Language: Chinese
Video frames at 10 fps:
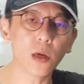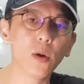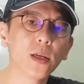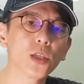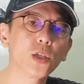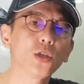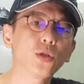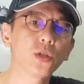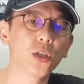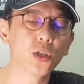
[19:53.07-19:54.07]
的话其实
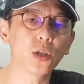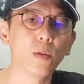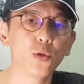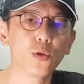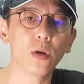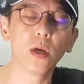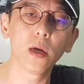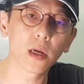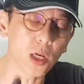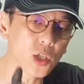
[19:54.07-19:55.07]
其实都不错，
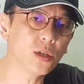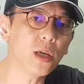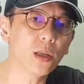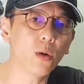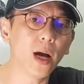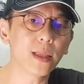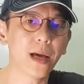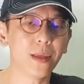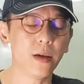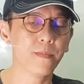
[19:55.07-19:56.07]
可是 Team 的话
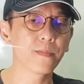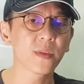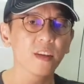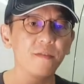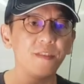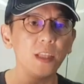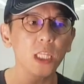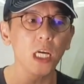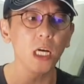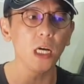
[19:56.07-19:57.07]
它的。
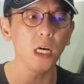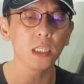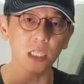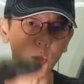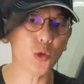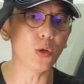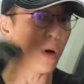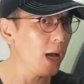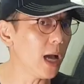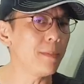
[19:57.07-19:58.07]
分的集具的
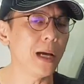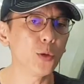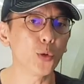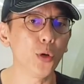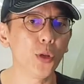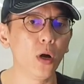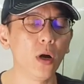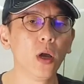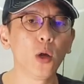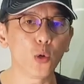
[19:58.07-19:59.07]
话还蛮多的哦。
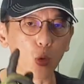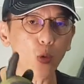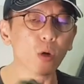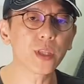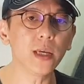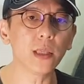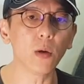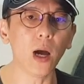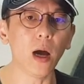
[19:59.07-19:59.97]
如果 Tin 的话